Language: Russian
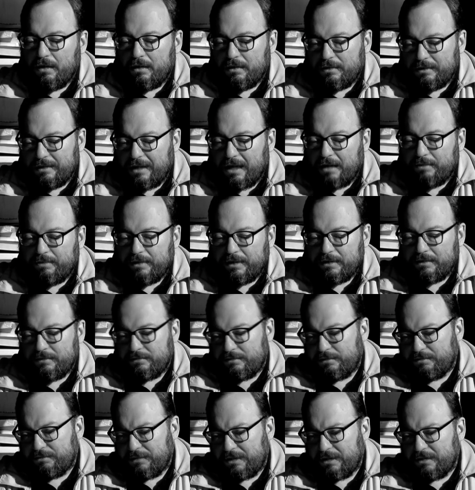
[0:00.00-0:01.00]
Да,
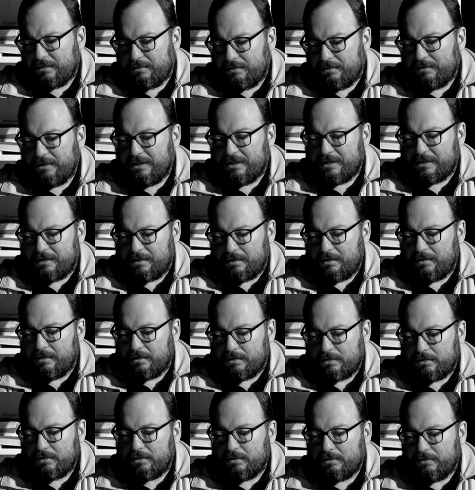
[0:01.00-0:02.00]
поэтому мне не
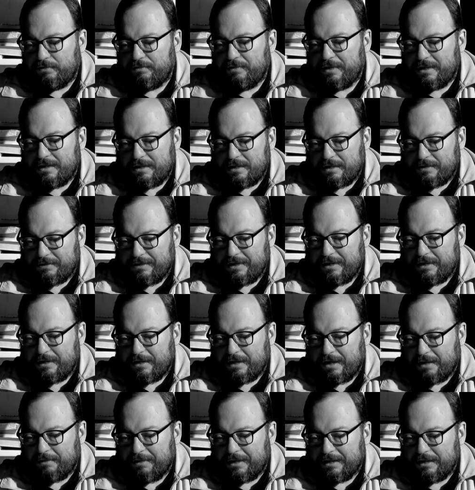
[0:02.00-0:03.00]
стыдно, что вместе со всей
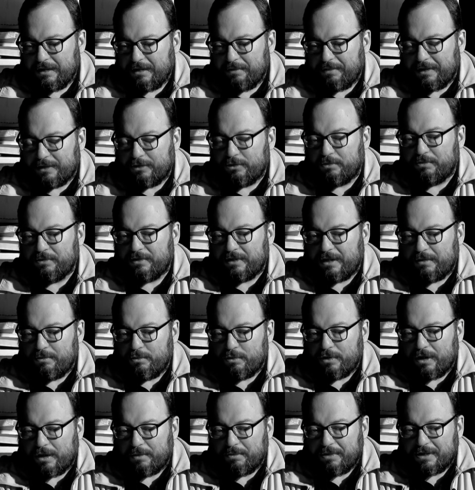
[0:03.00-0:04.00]
этой командой, подобно
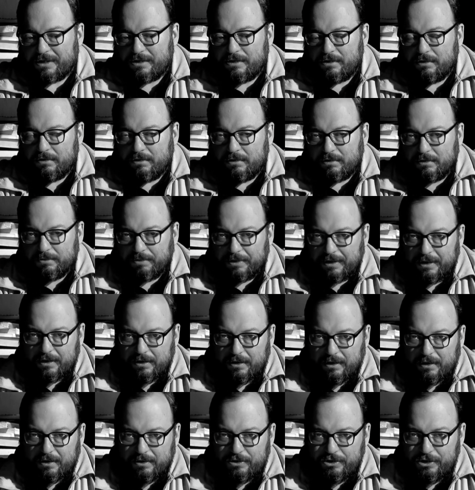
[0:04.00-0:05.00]
тому, как Барселона
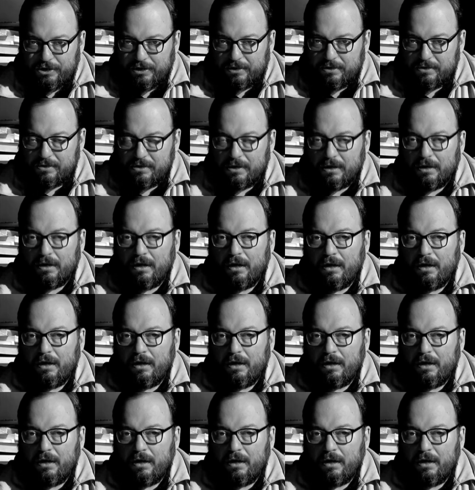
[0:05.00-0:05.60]
проиграла Челси,